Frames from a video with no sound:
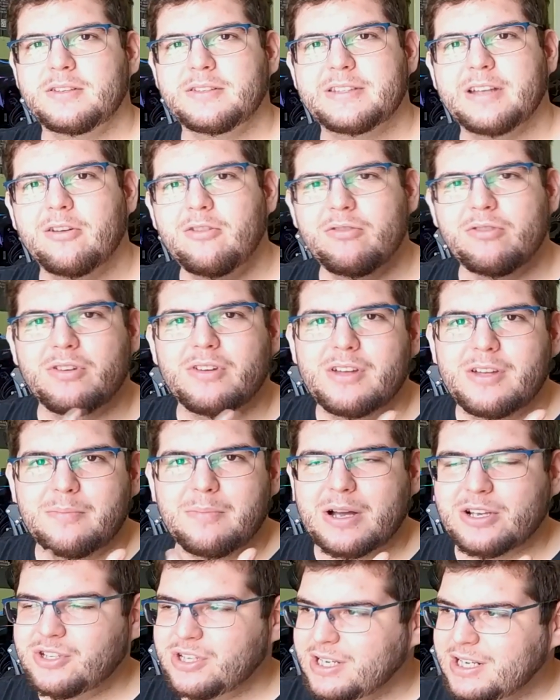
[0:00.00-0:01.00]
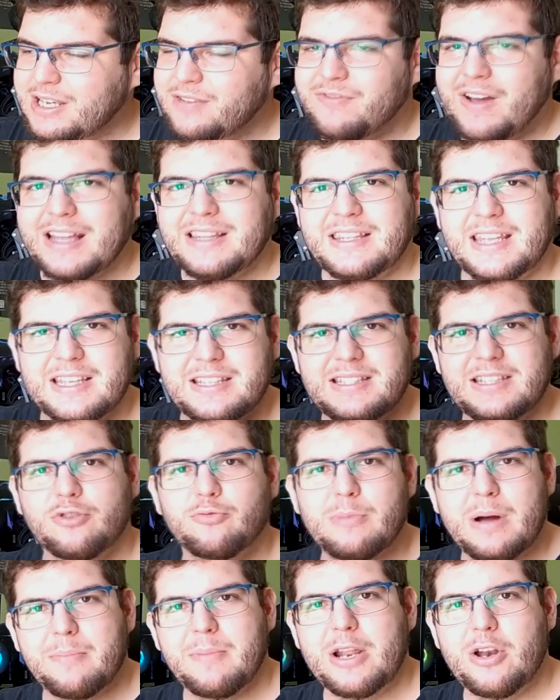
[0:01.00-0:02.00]
Então, imagine que vai ter
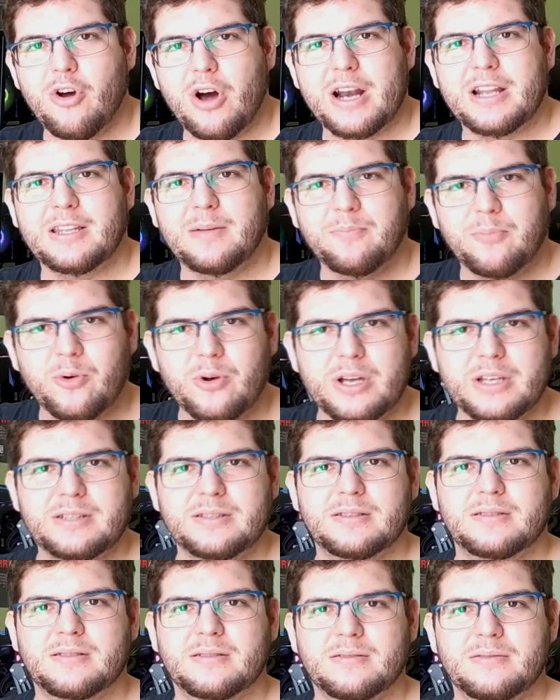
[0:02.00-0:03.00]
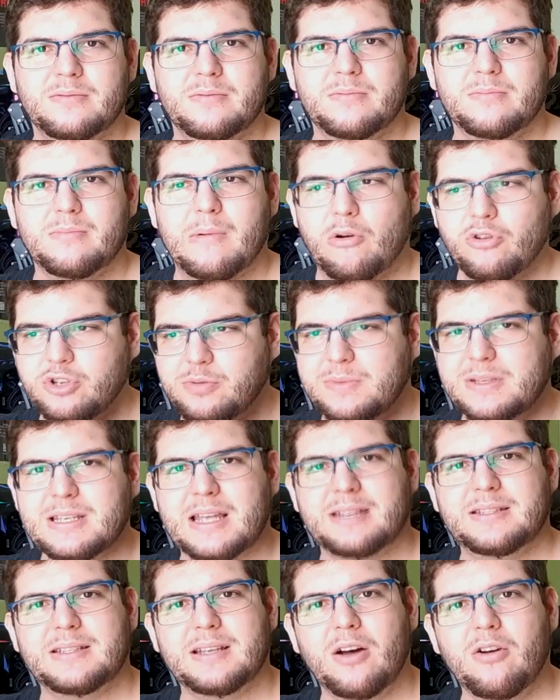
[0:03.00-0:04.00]
sim uma melhora depois, uma
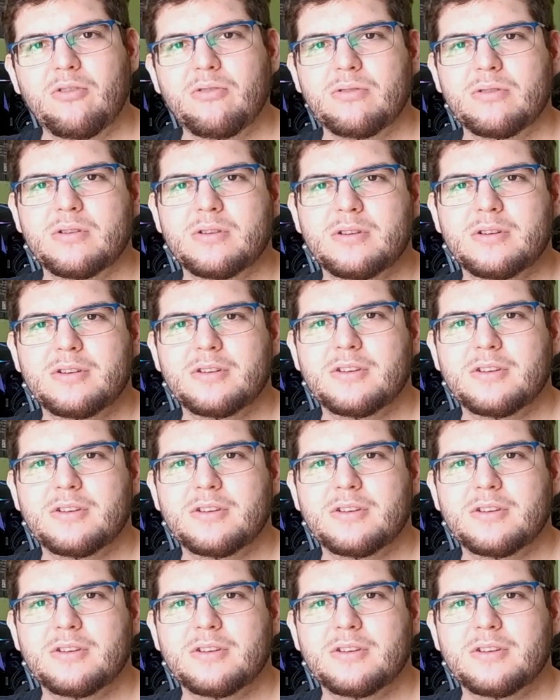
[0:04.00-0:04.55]
otimização.